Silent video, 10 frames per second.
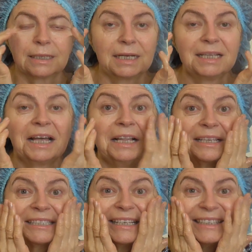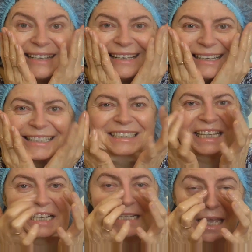Закрыла глаза
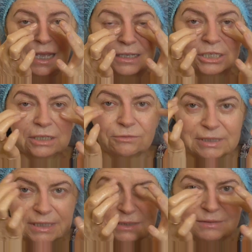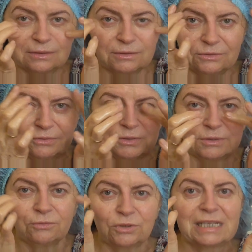невелевскими. Конечно, вот здесь, э,
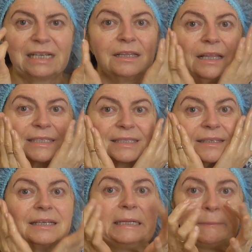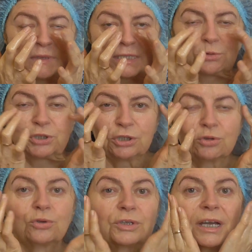возле глаз, здесь
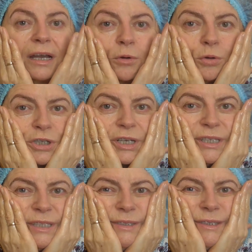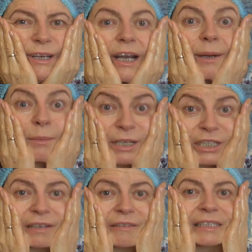очень тонкая кожа, и, как
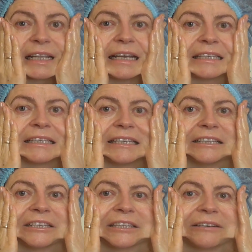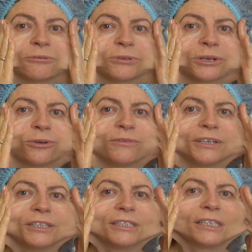обычно, вы знаете, делать там
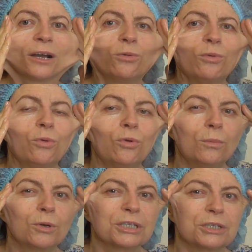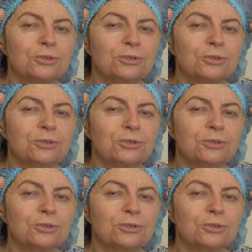такого нельзя. О, можно